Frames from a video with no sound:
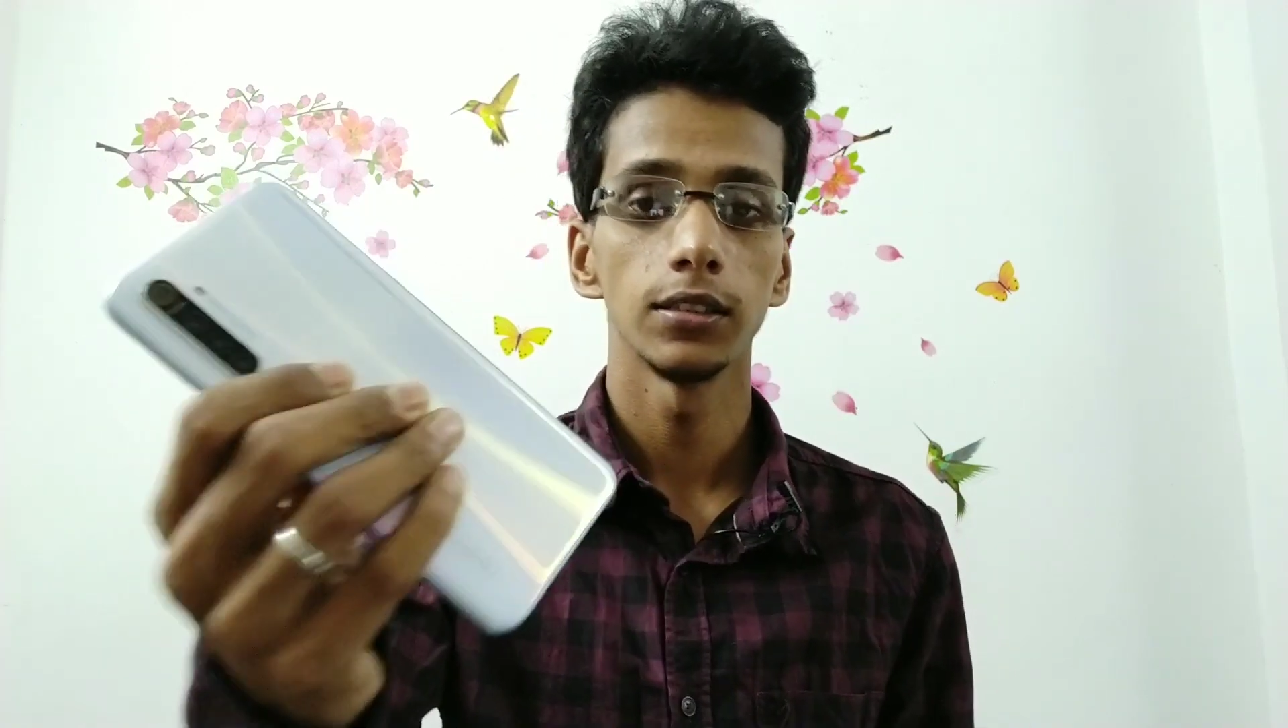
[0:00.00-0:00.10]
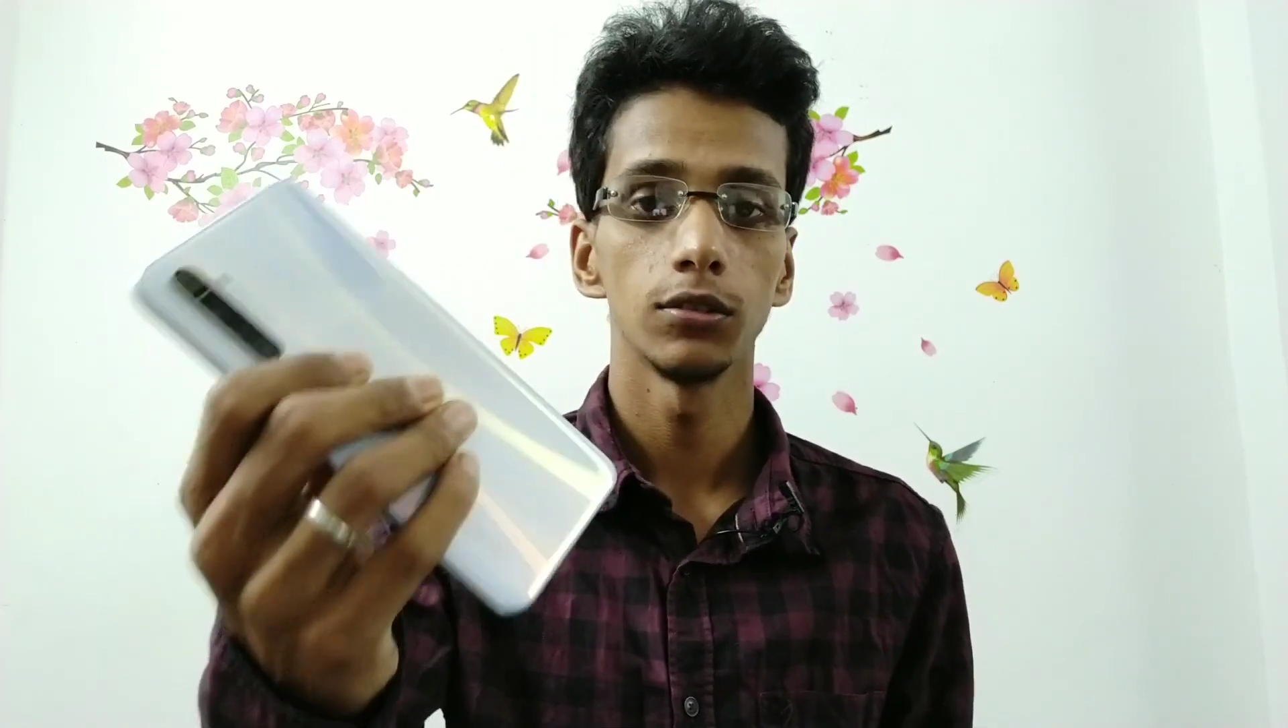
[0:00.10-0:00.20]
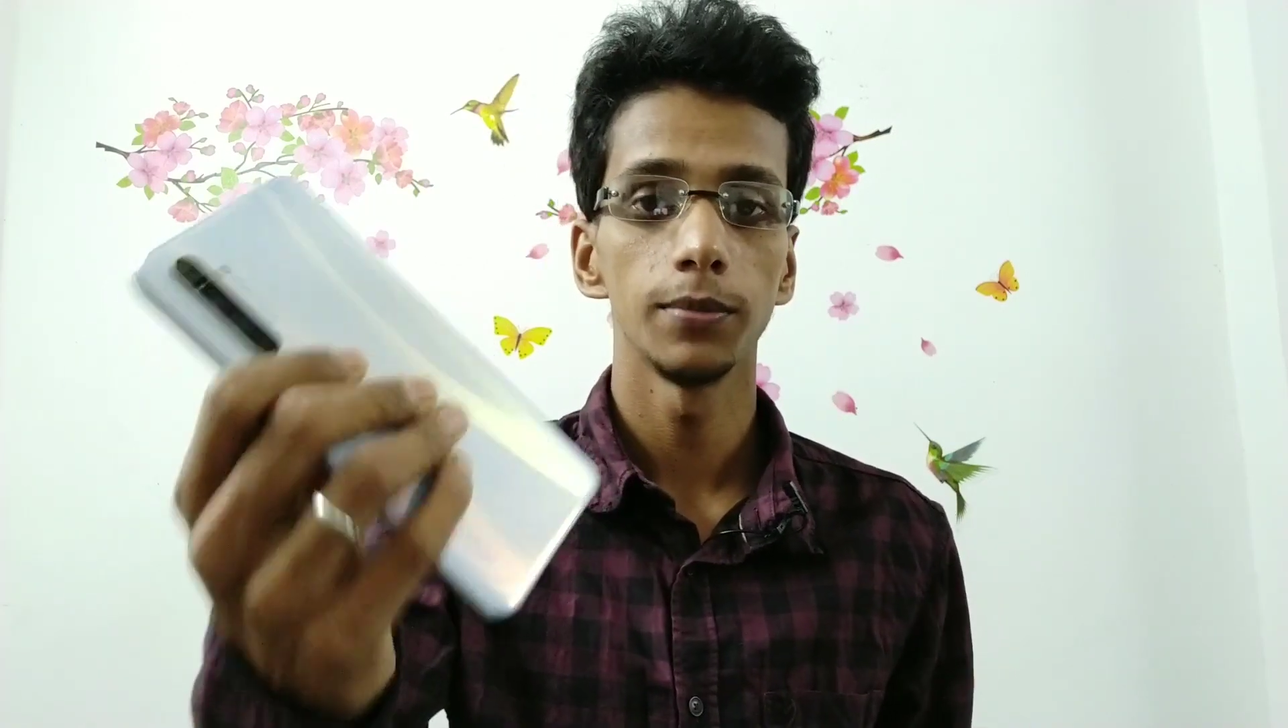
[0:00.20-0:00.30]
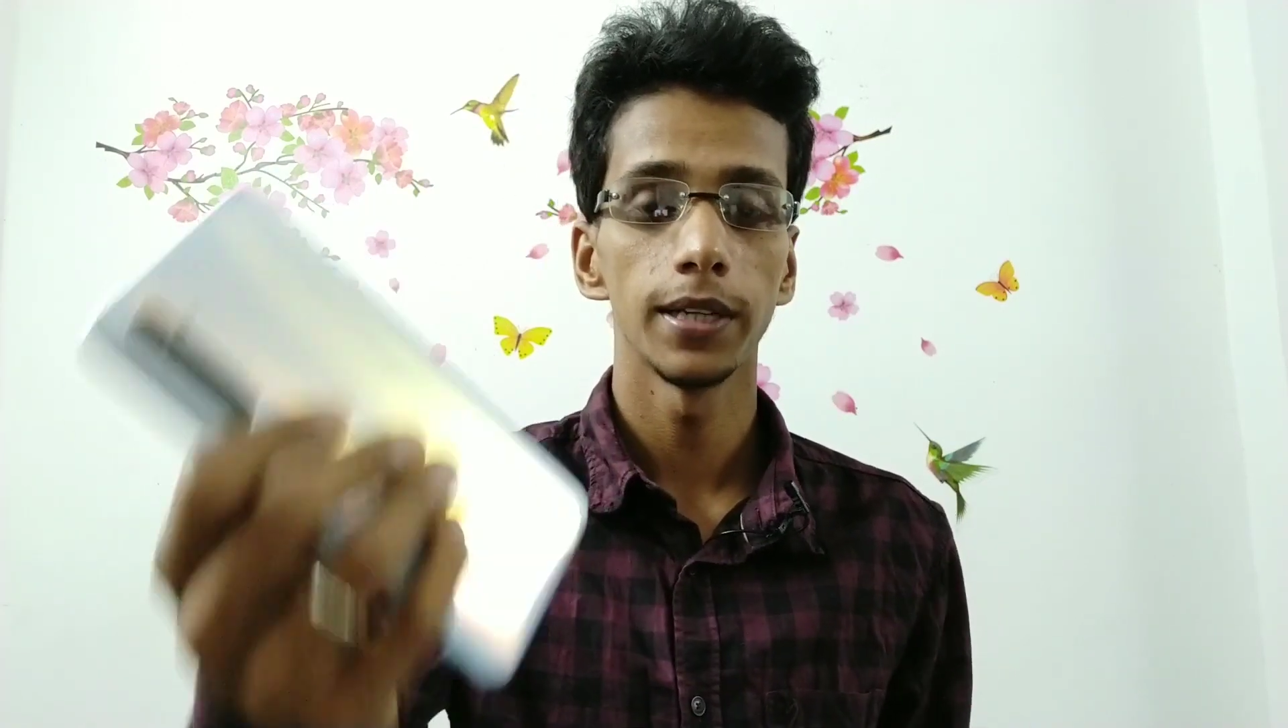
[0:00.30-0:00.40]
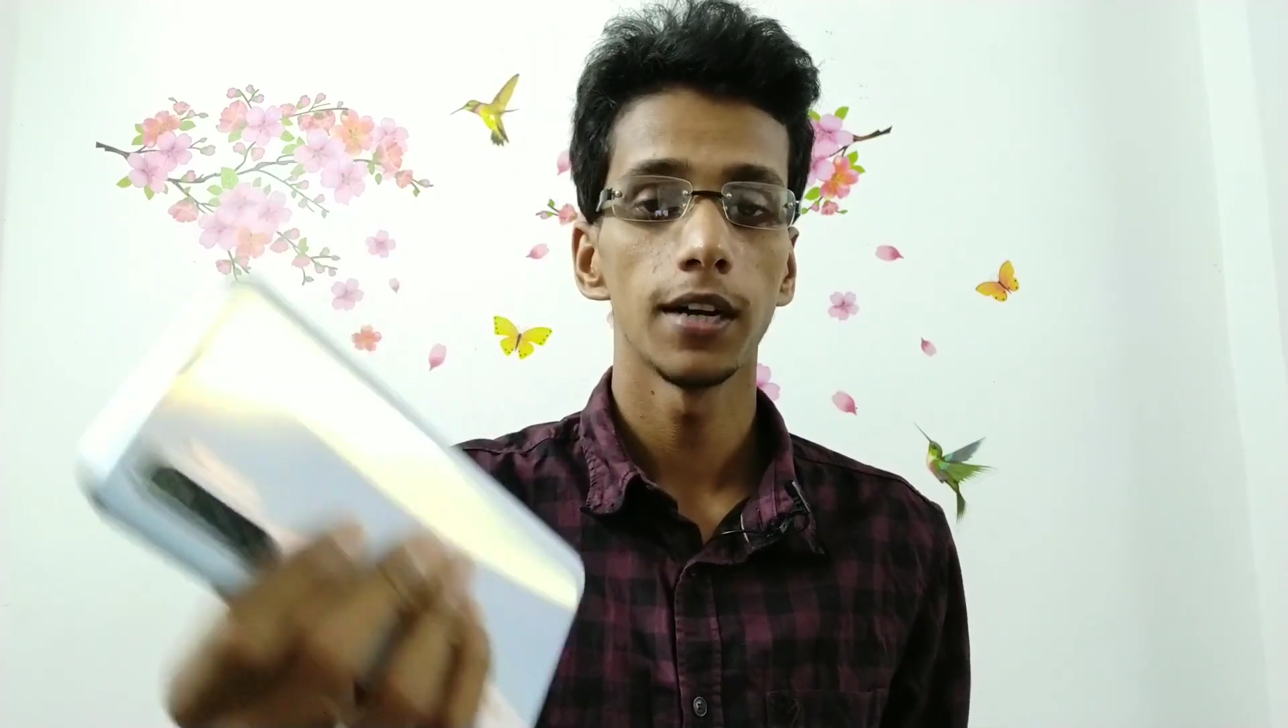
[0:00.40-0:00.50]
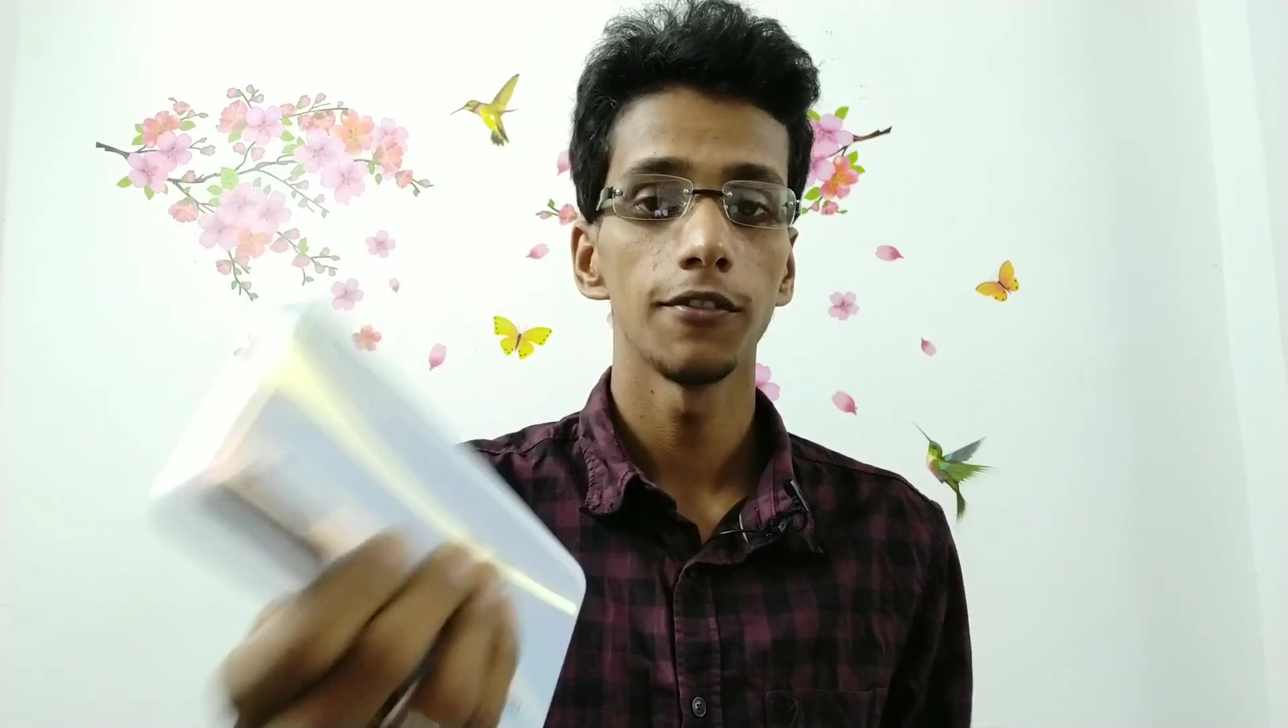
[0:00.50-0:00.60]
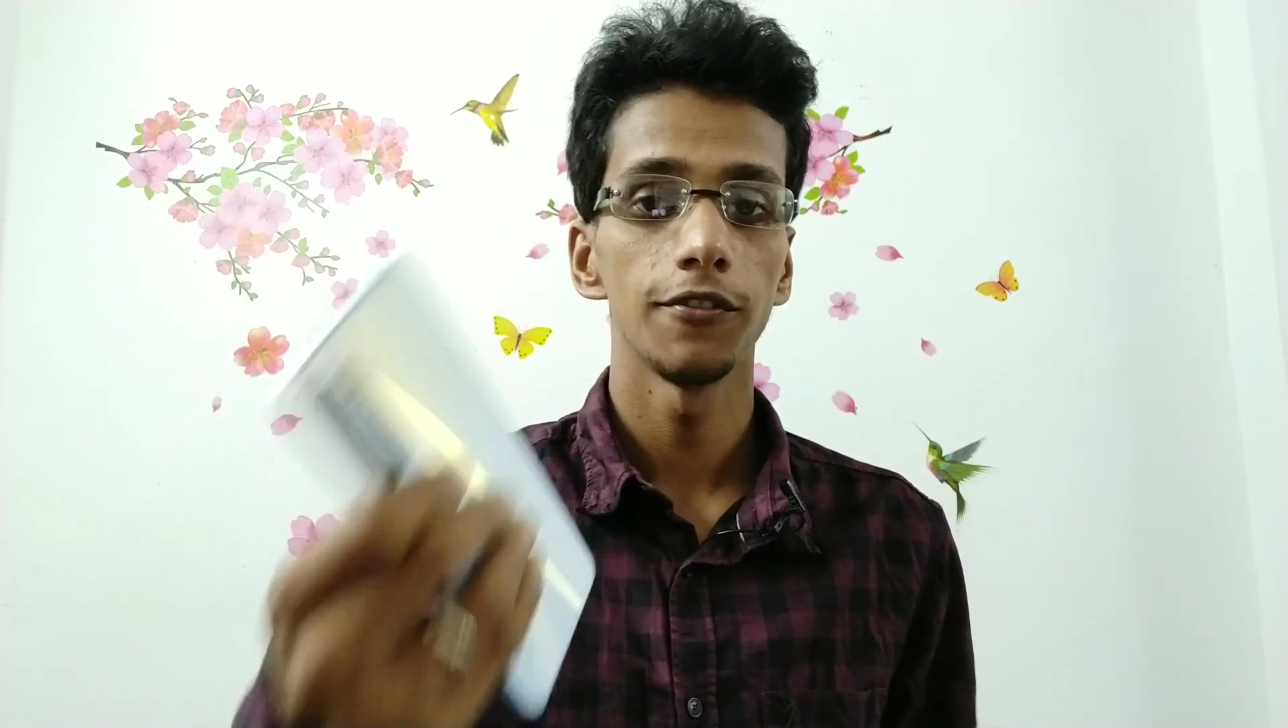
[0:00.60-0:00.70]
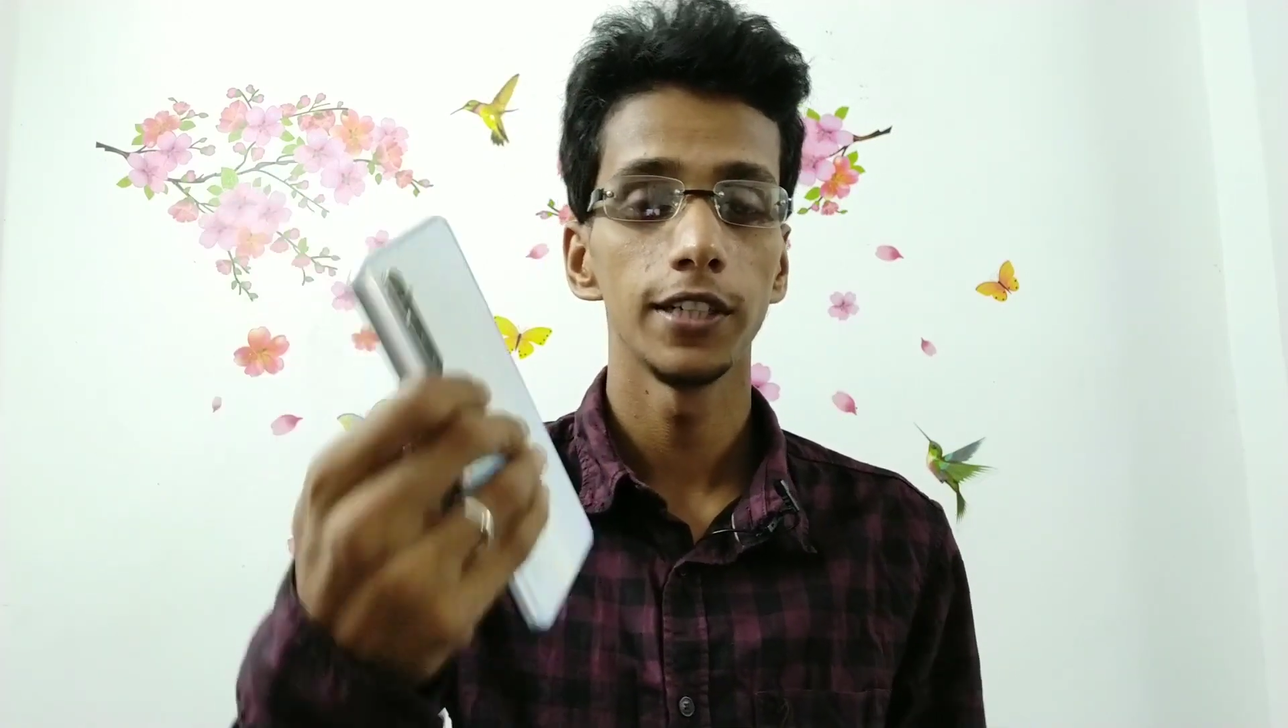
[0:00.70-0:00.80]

जो मेरा